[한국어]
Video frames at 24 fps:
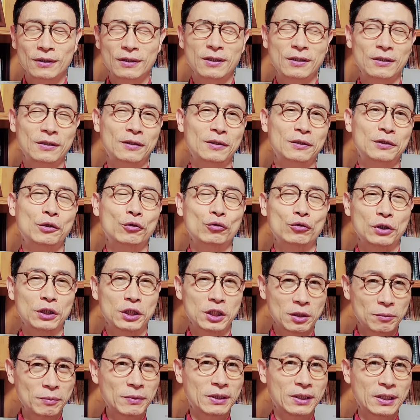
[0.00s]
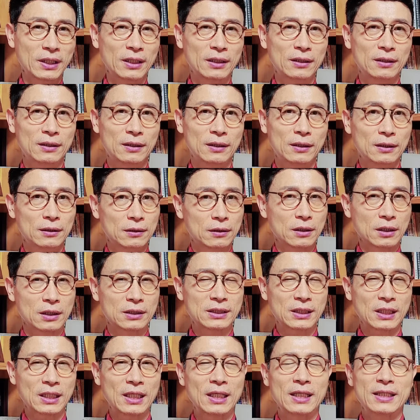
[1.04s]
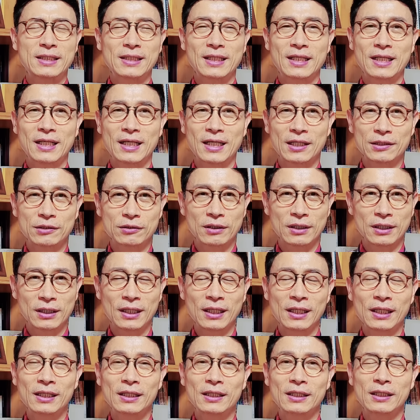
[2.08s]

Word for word: 어, 더욱더 힘있게 그렇게 잘 살아가셔야